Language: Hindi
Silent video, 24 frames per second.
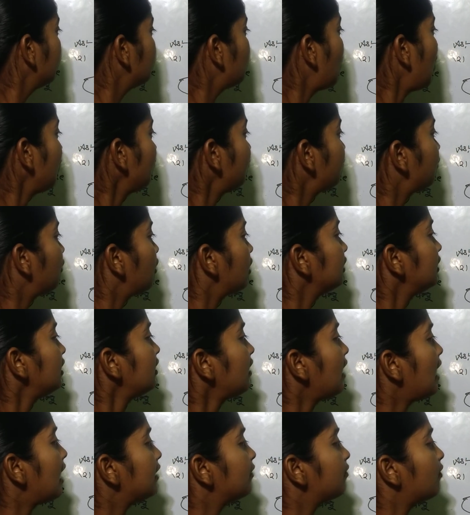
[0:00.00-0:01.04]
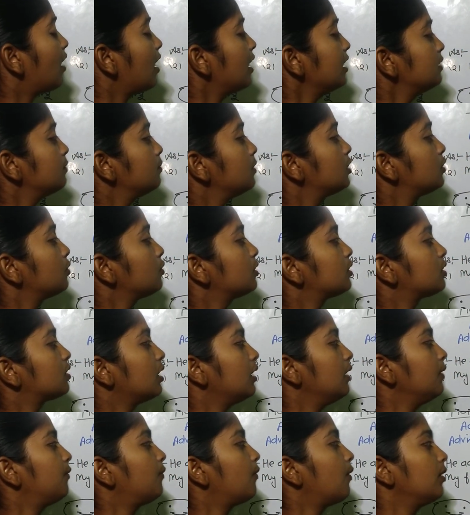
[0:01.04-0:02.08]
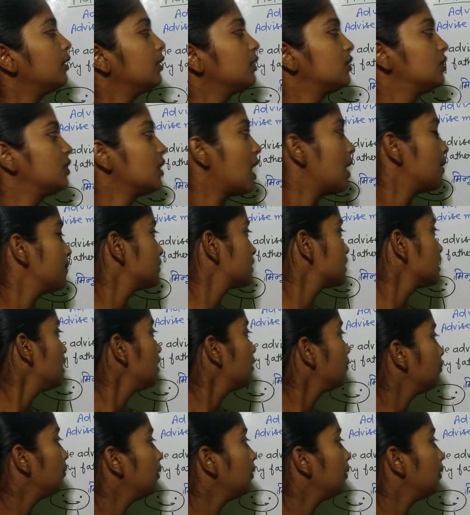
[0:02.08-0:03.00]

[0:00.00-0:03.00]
माई फादर एडवाइज मी टू स्टडी फॉर एग्जाम्स